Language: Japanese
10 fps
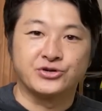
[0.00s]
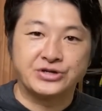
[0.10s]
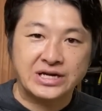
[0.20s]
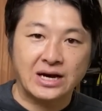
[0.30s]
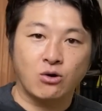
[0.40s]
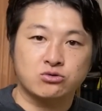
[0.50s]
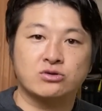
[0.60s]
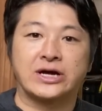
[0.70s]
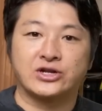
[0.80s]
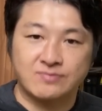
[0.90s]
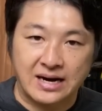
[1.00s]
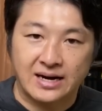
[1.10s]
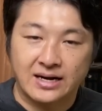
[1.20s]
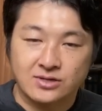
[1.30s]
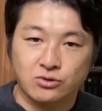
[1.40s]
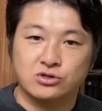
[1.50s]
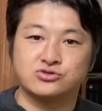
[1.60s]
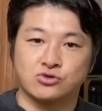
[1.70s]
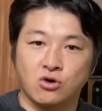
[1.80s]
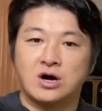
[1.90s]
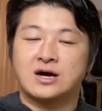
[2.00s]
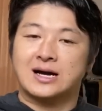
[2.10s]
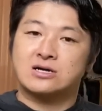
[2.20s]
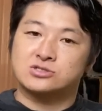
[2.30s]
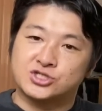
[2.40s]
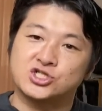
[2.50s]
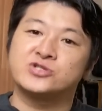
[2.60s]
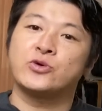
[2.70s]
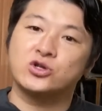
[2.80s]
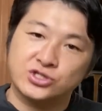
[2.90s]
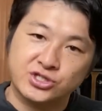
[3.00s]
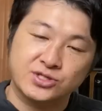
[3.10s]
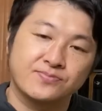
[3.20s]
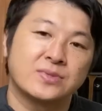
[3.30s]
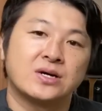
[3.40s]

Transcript: ゆりかごとだるまというのを各10秒ずつ、